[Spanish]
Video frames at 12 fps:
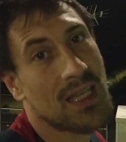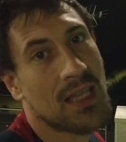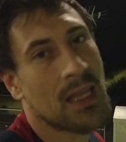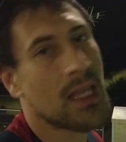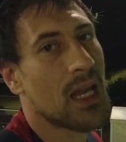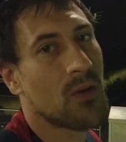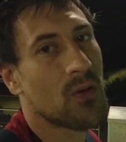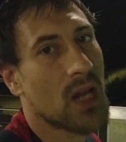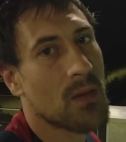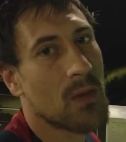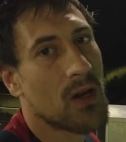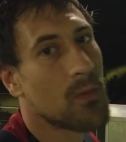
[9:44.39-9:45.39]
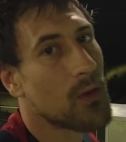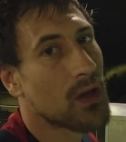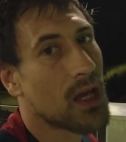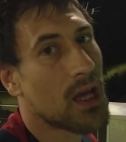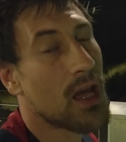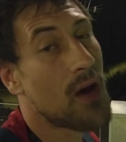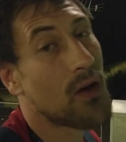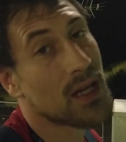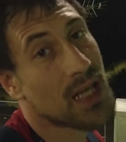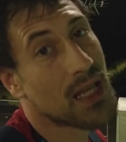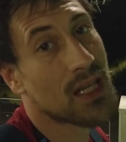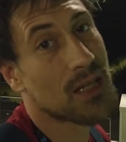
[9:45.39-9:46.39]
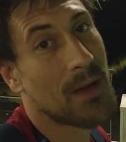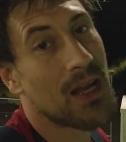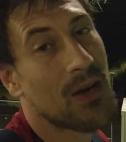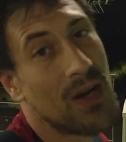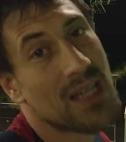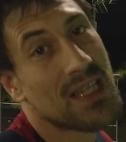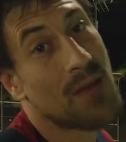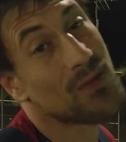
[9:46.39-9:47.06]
intentaré currármelo, porque aunque sean tres películas,